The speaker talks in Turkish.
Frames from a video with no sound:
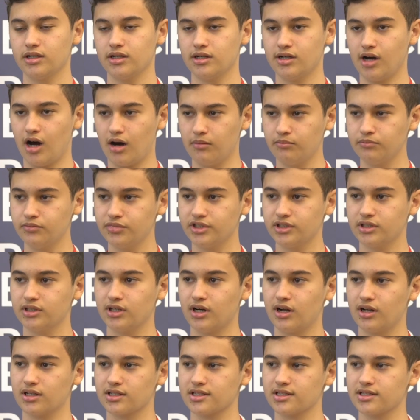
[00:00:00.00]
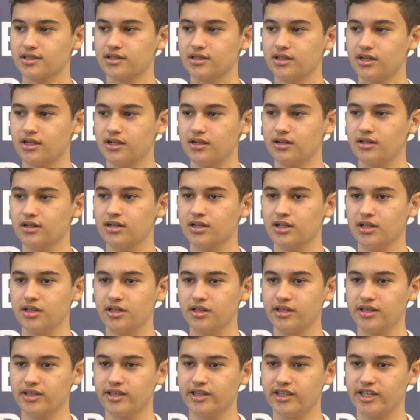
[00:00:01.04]
Kamp aslında
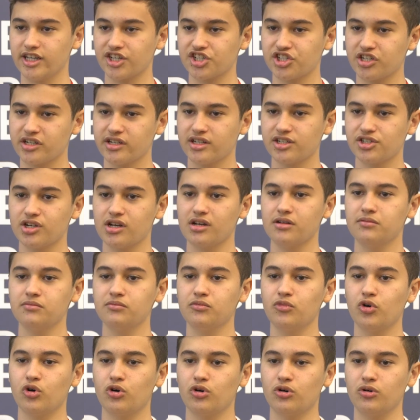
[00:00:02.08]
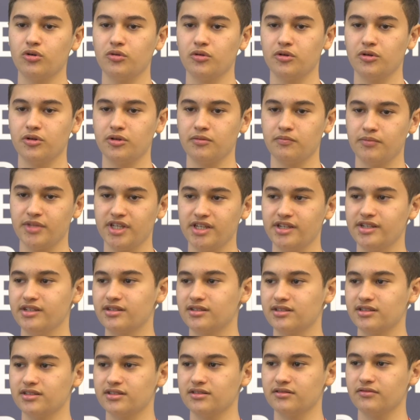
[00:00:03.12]
yaşayacağım o bir
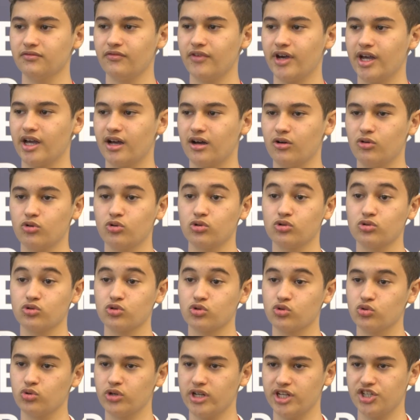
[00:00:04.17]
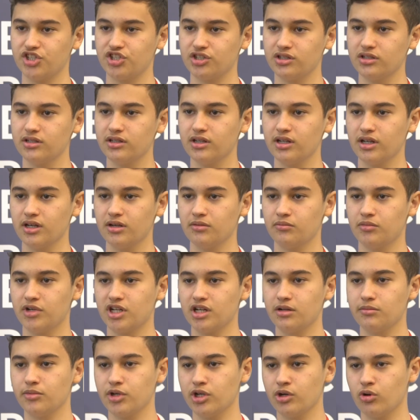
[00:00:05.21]
yılın veya o sürecin
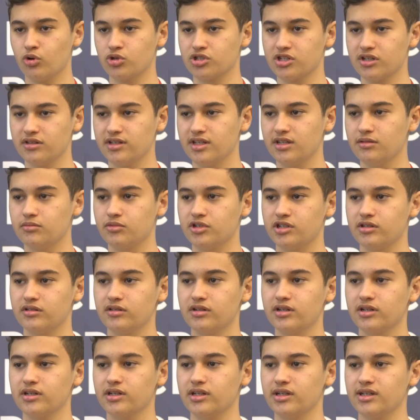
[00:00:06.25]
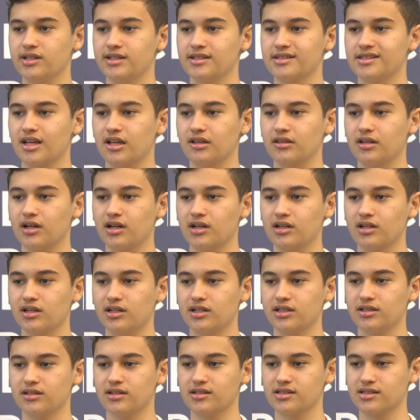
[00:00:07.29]
bana bir özeti gibiydi. İnsanlarla
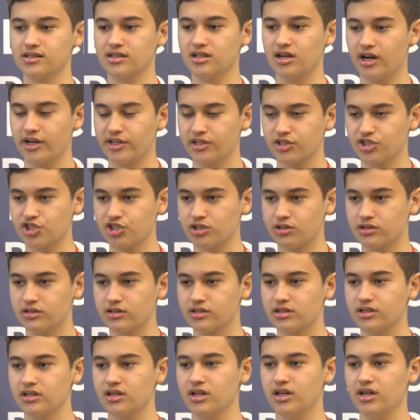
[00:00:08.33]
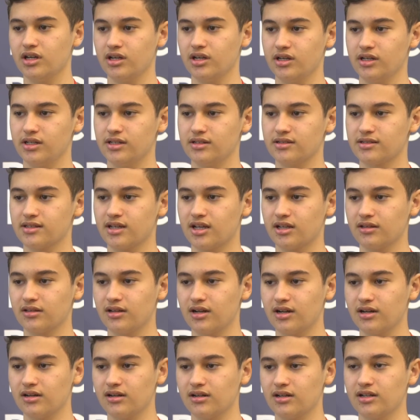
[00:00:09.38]
nasıl kaynaşılır,
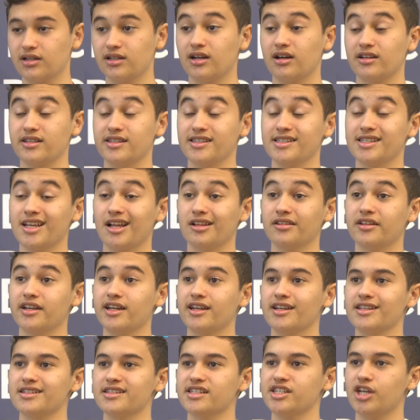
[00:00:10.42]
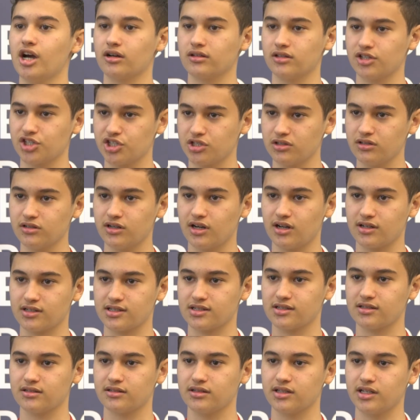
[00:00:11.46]
insanlarla insanlara nasıl yaklaşılır
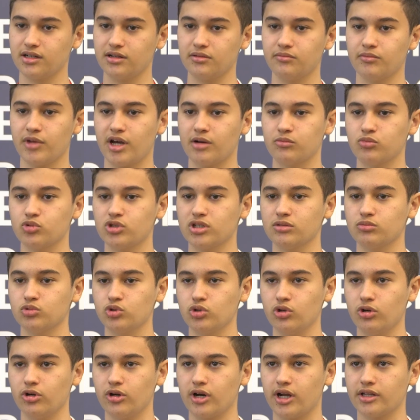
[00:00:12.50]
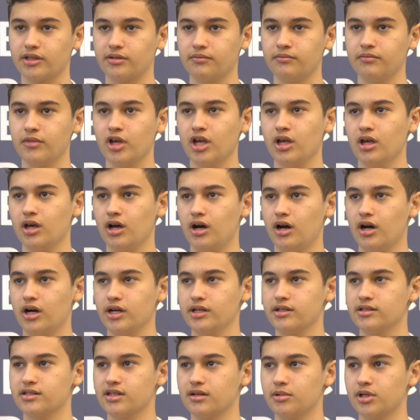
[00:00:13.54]
aslında. Ben burada bunu öğrendim.
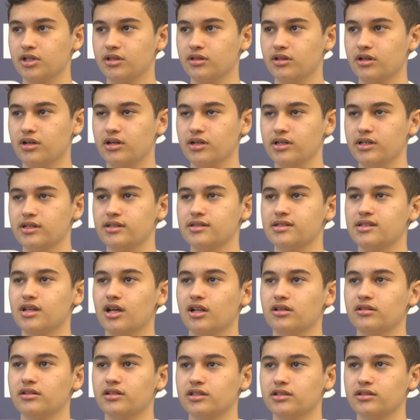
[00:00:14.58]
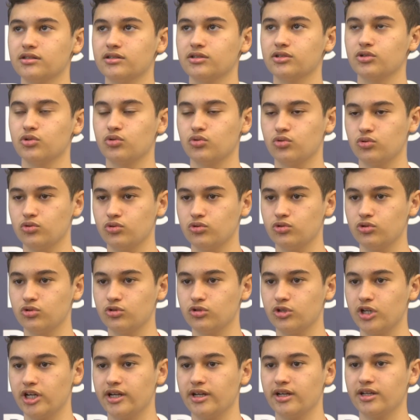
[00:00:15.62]
Aynı zamanda insanların
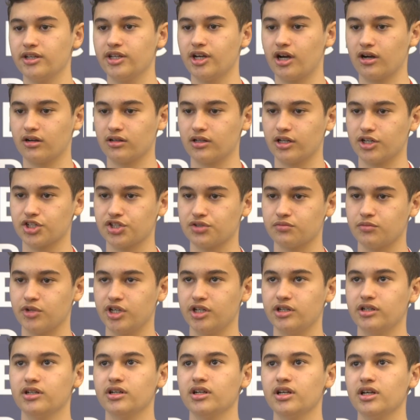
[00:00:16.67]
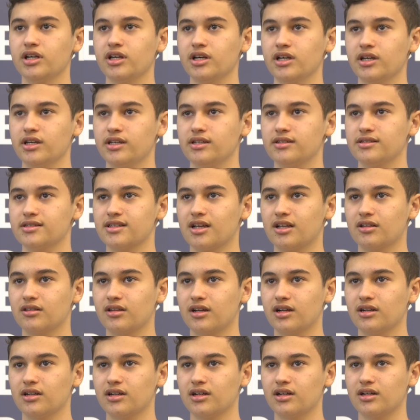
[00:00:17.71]
kültürüne yaklaşmayı,
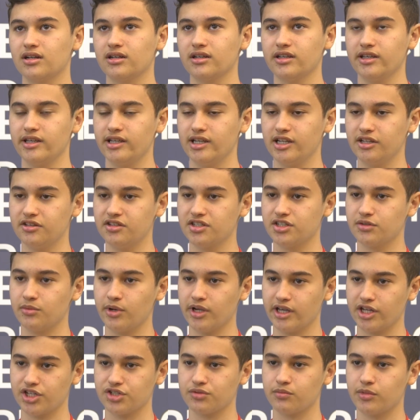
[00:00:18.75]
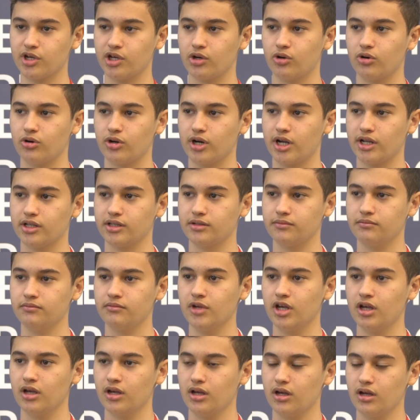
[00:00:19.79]
insanlarla iletişime geçmeyi öğrendim.
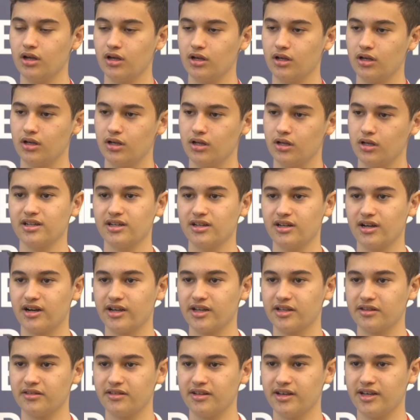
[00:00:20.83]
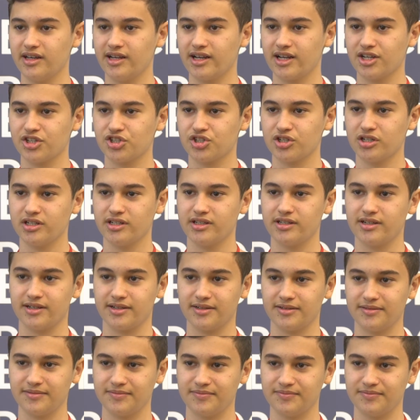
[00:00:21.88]
Gayet de eğlenceliydi.